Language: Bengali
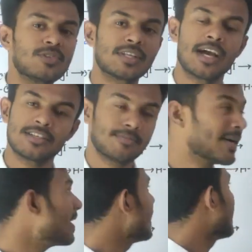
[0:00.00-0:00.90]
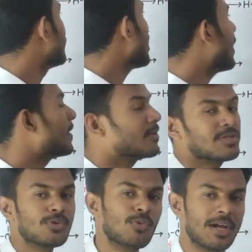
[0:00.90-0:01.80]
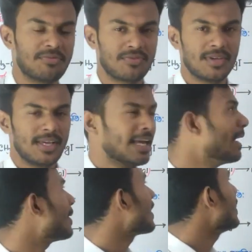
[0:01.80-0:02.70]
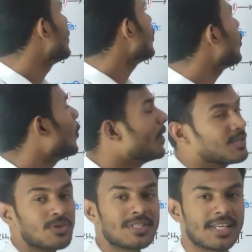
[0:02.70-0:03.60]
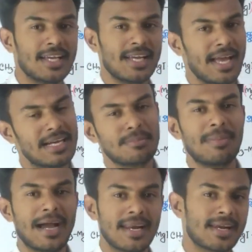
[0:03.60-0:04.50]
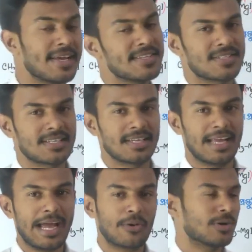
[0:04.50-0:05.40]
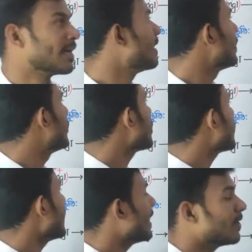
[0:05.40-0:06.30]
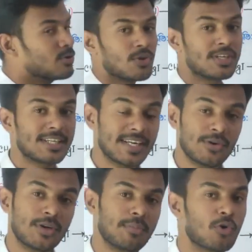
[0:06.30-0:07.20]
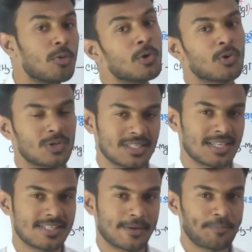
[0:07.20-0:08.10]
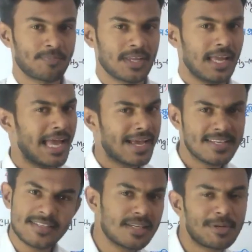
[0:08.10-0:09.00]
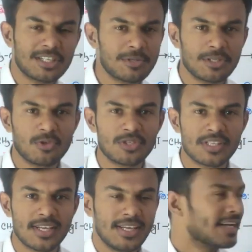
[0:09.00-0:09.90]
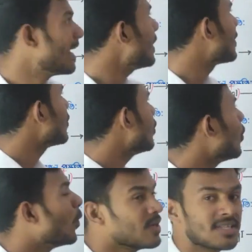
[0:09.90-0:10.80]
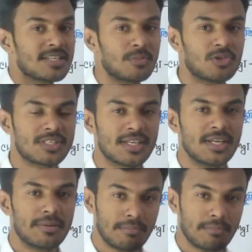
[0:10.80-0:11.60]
হচ্ছে হাজব্যান্ড এবং আয়োডিন হচ্ছে ওয়াইফ এবার ও এইচ হচ্ছে একটা বাইরের গেস্ট এখন মনে করো এরা দুজন ট্রেনে করে ভ্রমণ করতে যাচ্ছে একই সিটে পাশাপাশি বসছে এবার ও এসে বসছে